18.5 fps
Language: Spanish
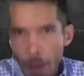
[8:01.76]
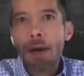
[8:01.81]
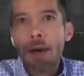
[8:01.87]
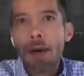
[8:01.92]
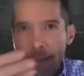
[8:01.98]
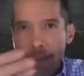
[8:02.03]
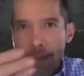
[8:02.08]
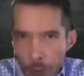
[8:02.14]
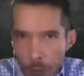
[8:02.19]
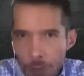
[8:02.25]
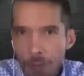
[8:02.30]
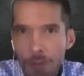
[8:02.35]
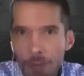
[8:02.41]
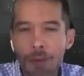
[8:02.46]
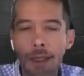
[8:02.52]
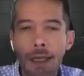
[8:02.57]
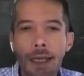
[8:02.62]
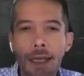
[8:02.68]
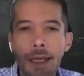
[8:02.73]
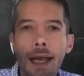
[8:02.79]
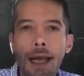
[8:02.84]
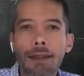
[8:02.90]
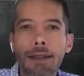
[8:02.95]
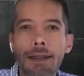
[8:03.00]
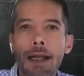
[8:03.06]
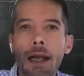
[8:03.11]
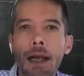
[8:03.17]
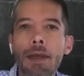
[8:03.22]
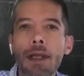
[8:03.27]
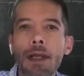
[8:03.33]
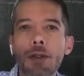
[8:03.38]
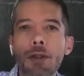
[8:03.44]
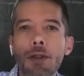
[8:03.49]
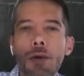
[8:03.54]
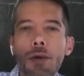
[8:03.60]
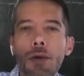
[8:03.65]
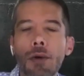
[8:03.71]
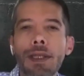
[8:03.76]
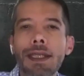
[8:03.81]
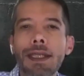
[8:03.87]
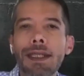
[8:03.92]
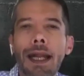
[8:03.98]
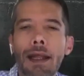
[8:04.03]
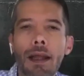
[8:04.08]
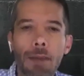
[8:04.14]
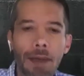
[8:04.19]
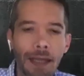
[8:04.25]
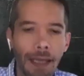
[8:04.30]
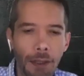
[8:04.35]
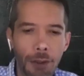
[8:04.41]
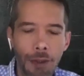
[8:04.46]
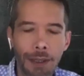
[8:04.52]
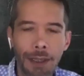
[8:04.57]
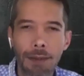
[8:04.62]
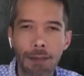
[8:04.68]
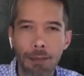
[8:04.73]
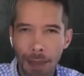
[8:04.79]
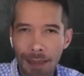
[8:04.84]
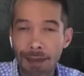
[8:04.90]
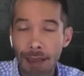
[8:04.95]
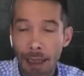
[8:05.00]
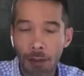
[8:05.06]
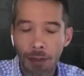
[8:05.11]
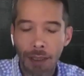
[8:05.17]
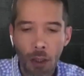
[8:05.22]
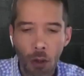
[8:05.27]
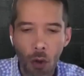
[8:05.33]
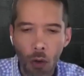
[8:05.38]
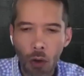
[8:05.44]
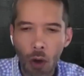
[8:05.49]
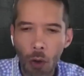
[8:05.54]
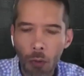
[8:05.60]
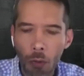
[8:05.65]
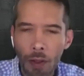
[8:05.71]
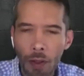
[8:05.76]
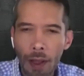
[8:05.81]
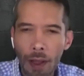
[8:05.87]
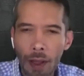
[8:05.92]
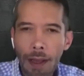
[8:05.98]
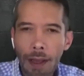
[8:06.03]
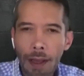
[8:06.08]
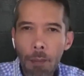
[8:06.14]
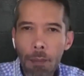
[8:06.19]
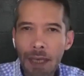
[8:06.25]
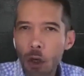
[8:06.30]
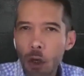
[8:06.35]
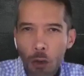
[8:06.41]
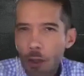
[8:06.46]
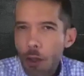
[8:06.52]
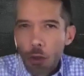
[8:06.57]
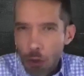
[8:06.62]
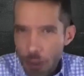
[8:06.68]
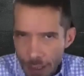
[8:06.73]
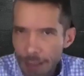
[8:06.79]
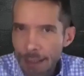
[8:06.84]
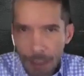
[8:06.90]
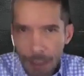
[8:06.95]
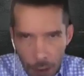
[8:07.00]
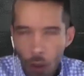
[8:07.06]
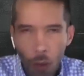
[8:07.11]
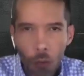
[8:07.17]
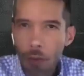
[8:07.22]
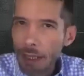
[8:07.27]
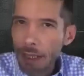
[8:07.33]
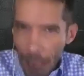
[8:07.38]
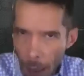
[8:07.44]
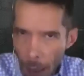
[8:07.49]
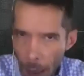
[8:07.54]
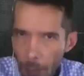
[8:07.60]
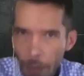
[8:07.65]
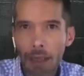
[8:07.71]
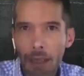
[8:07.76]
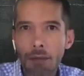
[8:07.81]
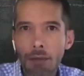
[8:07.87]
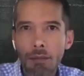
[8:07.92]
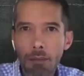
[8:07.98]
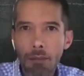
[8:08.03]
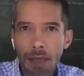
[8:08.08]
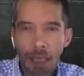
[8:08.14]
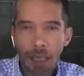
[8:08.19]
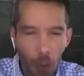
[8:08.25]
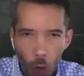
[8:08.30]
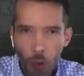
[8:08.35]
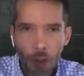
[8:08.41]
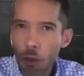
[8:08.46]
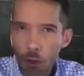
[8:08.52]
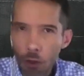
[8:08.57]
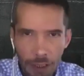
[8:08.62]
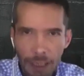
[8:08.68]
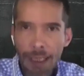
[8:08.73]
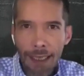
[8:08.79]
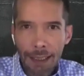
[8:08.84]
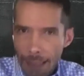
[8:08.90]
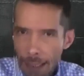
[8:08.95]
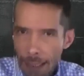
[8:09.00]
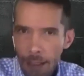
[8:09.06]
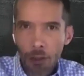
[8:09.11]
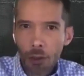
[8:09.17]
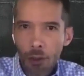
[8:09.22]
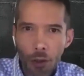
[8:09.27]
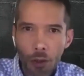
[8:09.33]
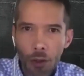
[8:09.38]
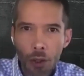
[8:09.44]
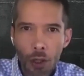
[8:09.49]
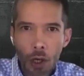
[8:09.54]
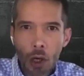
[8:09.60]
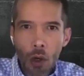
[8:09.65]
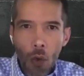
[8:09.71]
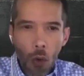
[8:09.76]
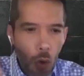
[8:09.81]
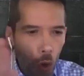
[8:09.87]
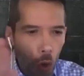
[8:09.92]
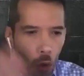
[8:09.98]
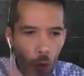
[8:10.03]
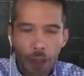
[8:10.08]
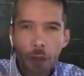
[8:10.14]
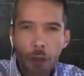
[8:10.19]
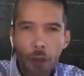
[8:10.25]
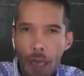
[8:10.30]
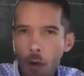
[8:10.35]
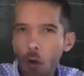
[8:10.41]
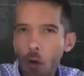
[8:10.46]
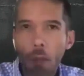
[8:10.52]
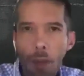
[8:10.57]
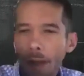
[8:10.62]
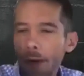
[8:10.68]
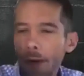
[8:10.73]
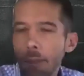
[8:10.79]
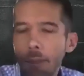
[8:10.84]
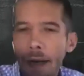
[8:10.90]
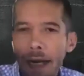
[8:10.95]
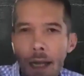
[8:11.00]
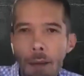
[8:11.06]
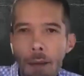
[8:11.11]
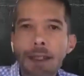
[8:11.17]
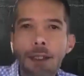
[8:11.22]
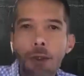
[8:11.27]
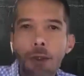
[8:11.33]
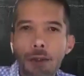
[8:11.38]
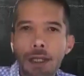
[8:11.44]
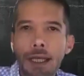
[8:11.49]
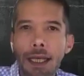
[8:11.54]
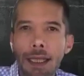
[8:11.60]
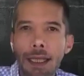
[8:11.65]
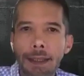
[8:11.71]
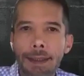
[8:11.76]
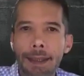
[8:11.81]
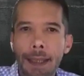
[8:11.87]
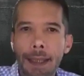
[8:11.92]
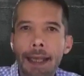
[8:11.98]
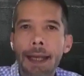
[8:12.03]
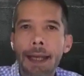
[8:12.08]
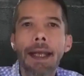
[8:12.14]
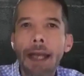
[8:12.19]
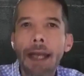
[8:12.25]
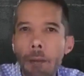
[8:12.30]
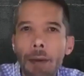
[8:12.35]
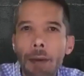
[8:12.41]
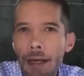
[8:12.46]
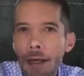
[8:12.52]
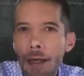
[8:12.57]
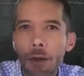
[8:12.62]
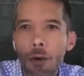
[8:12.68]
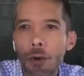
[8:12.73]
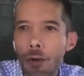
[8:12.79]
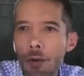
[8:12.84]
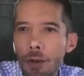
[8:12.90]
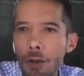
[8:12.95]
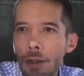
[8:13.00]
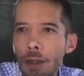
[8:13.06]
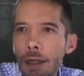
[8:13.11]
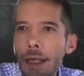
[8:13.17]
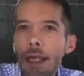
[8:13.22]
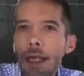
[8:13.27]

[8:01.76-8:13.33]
para hacer un acercamiento o entrega de aplicaciones basadas en low code, mi código sigue siendo auditable, mi código sigue siendo un código que cumpla con parámetros que tienen que ver con